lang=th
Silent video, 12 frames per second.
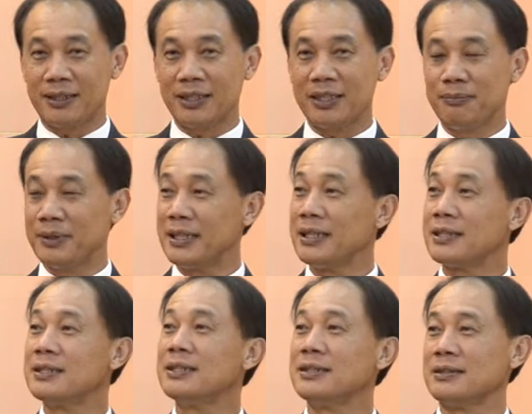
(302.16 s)
เศรษฐกิจมันดี
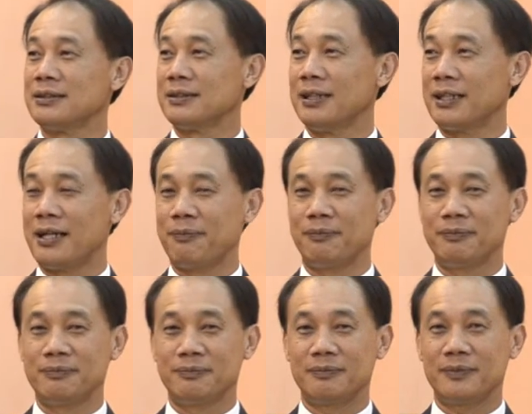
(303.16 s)
ขึ้นนะครับ
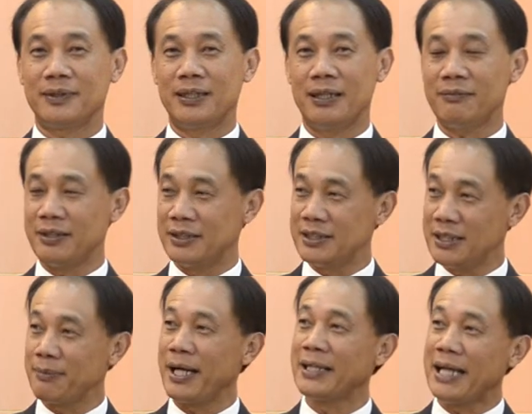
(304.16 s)
แล้วสิน
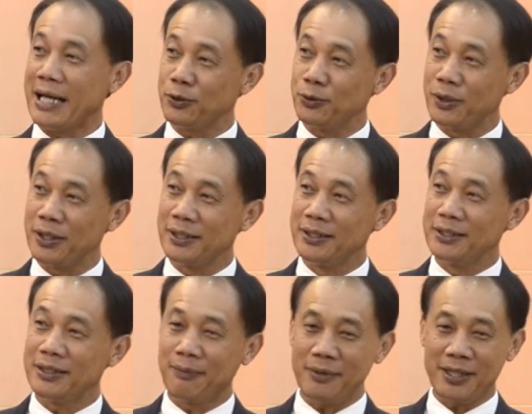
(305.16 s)
เชื่อมันขยายตัว
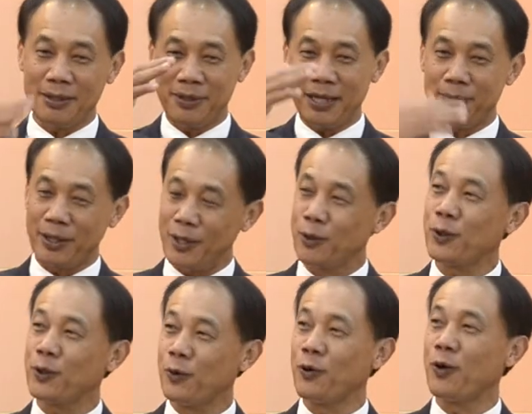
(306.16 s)
ทำให้ APR มันก็ล
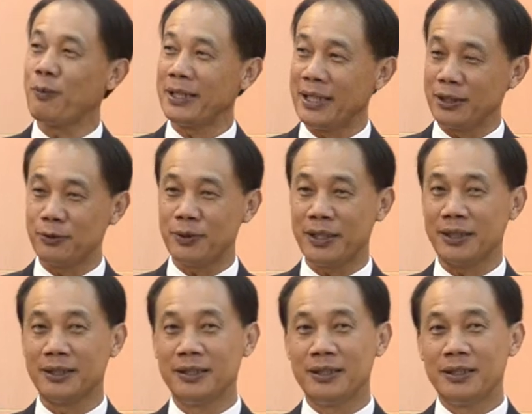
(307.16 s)
ดลงของมันเองด้วย
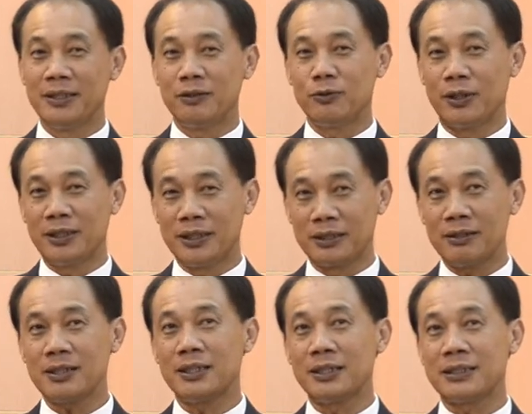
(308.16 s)
ส่วนหนึ่ง
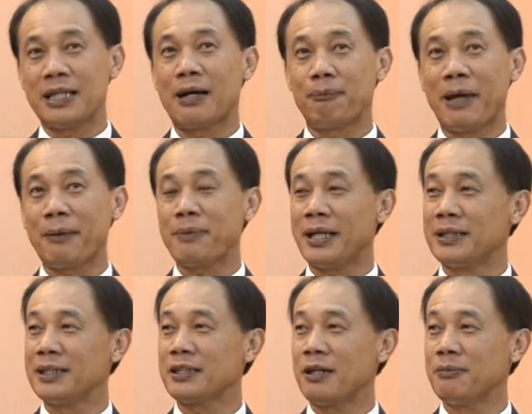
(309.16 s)
ก็เกิดจากแบงก์พา
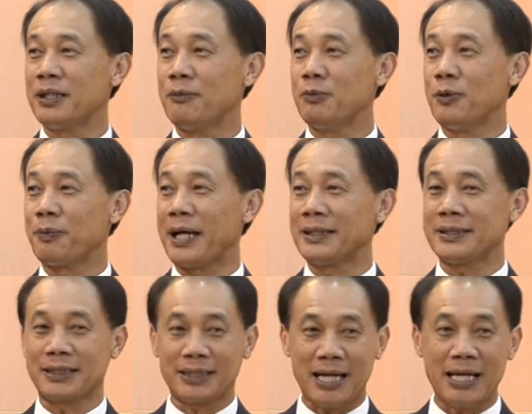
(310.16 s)
ณิชย์เขามีระบบการ
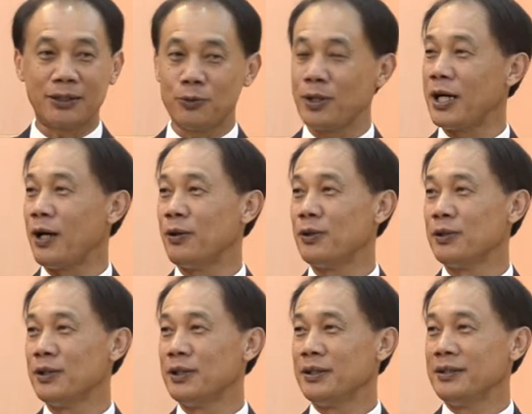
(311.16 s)
จัดการตัวเขา
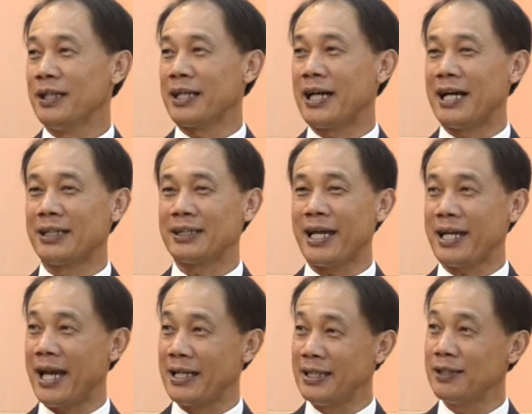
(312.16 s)
ในการแก้
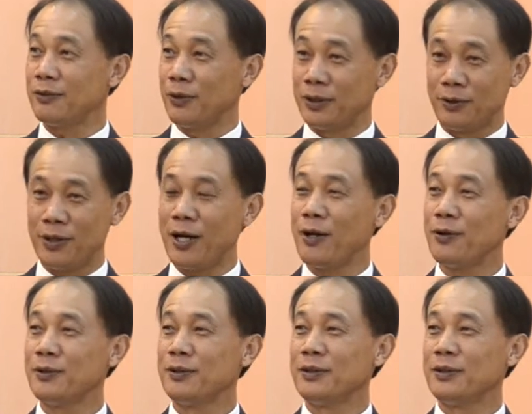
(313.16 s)
ไขหนี้ส่วนของเขา